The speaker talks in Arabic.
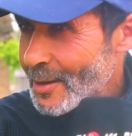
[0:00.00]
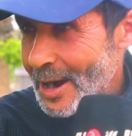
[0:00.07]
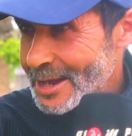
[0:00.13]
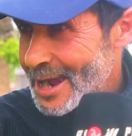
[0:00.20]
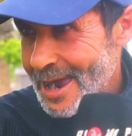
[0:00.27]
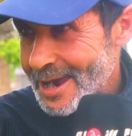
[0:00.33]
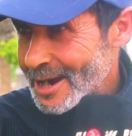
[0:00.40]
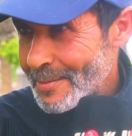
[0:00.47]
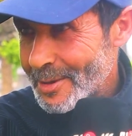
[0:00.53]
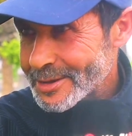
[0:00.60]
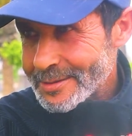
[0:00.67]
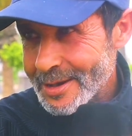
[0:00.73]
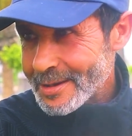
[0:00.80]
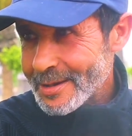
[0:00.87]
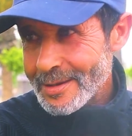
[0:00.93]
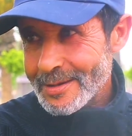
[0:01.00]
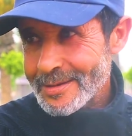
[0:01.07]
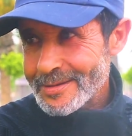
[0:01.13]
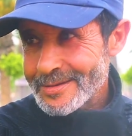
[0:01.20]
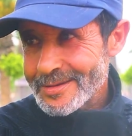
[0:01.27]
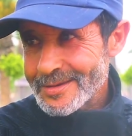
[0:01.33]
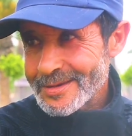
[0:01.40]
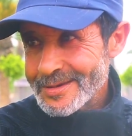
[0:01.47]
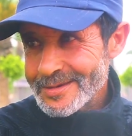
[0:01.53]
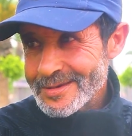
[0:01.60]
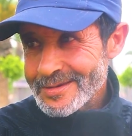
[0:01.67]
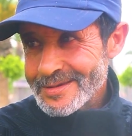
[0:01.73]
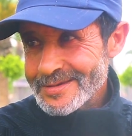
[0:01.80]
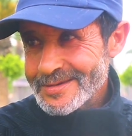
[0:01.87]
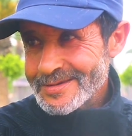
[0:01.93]
واحد الحاله ما
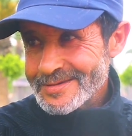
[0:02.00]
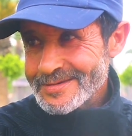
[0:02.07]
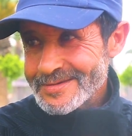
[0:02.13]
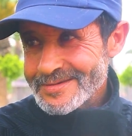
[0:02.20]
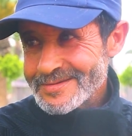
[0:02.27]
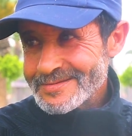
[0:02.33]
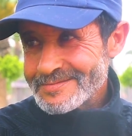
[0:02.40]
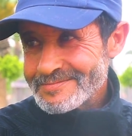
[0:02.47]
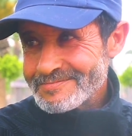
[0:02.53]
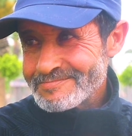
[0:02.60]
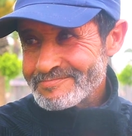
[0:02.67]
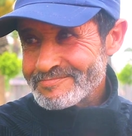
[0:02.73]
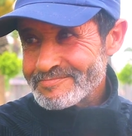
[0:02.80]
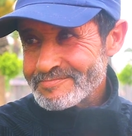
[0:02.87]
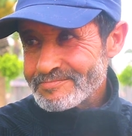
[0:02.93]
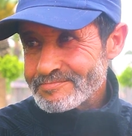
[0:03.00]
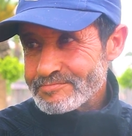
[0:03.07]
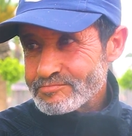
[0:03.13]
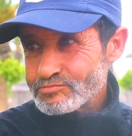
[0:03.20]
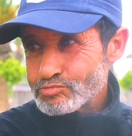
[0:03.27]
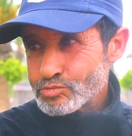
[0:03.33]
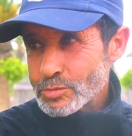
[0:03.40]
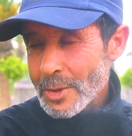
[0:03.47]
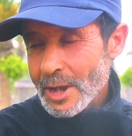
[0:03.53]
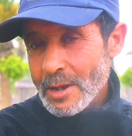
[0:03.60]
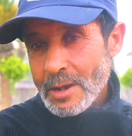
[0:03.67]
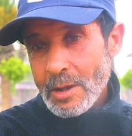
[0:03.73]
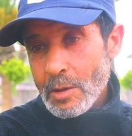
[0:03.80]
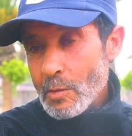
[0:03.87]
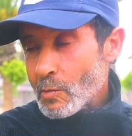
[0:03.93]
النداء ديالكم كعائله ديالكم
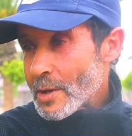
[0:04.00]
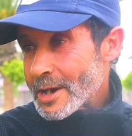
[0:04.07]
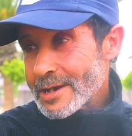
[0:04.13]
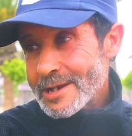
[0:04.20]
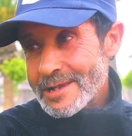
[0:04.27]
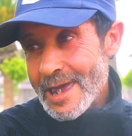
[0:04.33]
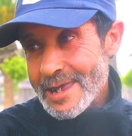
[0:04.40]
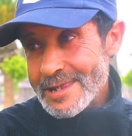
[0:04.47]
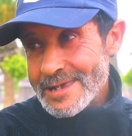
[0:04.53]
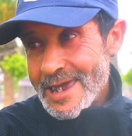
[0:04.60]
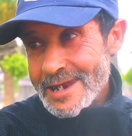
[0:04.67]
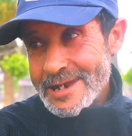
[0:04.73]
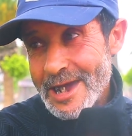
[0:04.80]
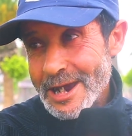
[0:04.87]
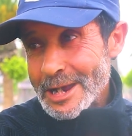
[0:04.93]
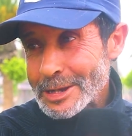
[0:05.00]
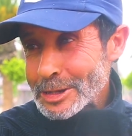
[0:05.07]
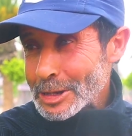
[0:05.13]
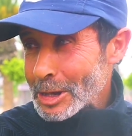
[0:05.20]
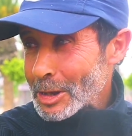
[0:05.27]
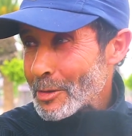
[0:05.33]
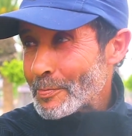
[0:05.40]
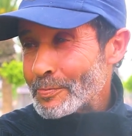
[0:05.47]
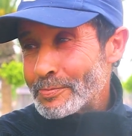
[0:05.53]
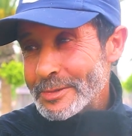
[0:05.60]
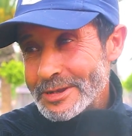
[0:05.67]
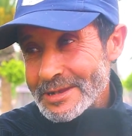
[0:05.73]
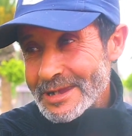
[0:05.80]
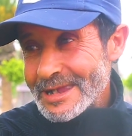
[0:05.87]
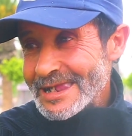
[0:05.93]
والنداء ديالنا كنطلب
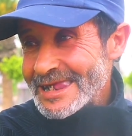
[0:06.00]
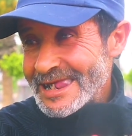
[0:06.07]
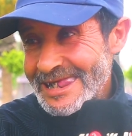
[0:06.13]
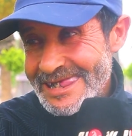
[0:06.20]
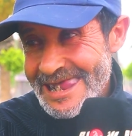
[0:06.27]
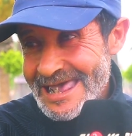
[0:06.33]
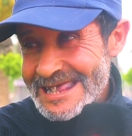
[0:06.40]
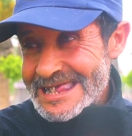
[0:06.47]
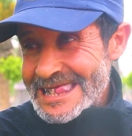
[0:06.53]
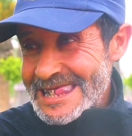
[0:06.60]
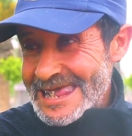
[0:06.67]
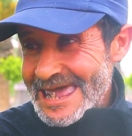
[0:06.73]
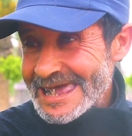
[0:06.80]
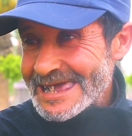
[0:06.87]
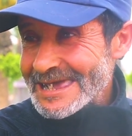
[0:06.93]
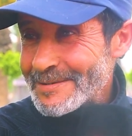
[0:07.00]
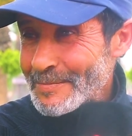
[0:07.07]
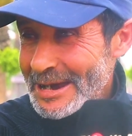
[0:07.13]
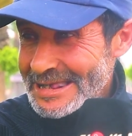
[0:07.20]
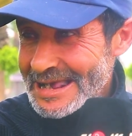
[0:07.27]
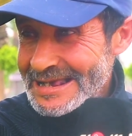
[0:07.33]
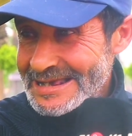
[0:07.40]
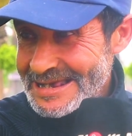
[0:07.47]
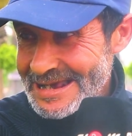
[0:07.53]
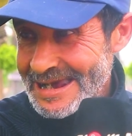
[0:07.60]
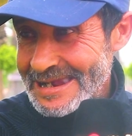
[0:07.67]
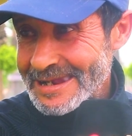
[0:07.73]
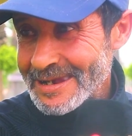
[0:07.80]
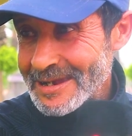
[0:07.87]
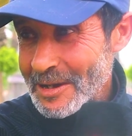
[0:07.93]
الناس اللي مختصين